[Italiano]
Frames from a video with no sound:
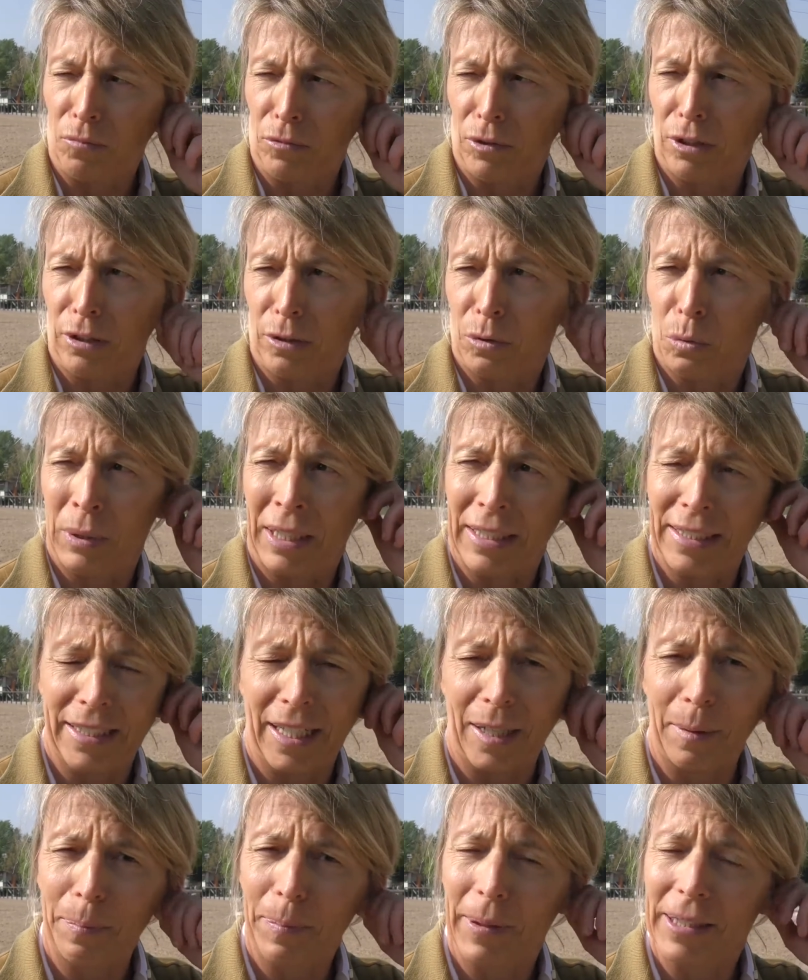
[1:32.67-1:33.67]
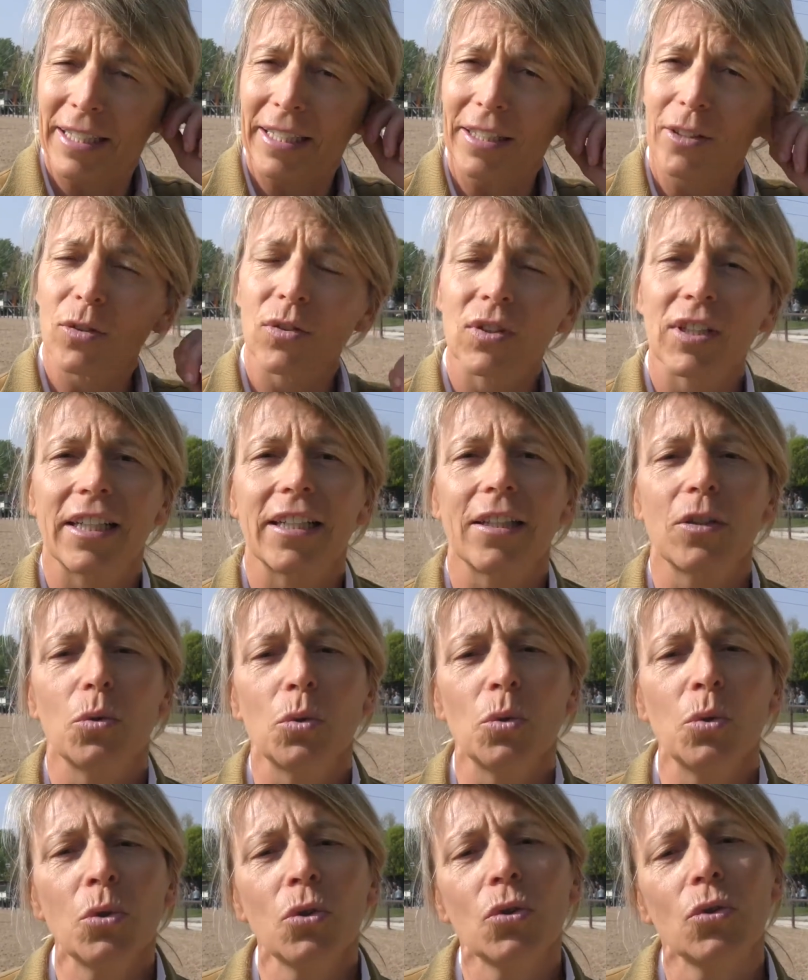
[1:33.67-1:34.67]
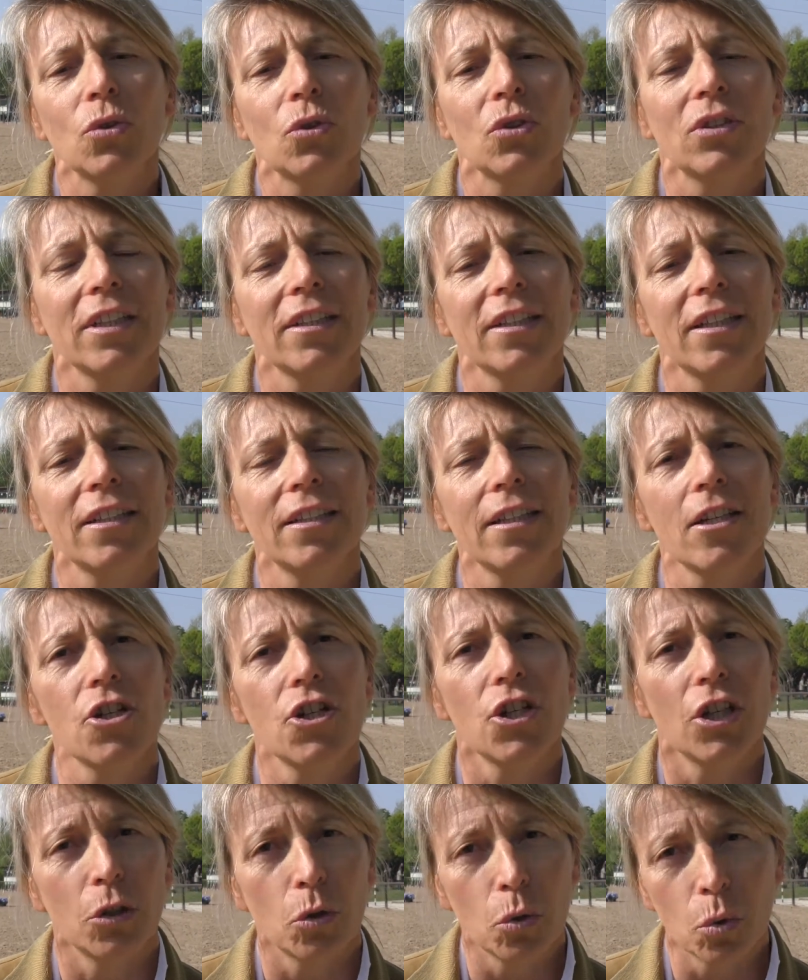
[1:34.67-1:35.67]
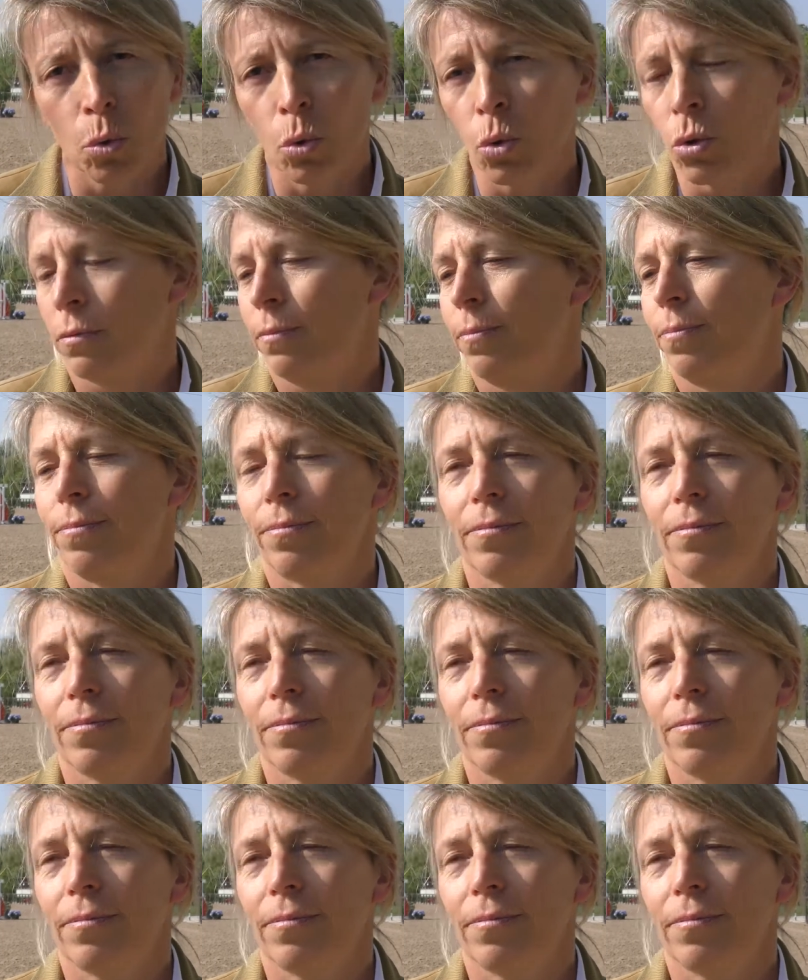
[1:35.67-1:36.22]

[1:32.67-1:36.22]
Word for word: una tappa del Toscana Tour, sono stata a San Centur,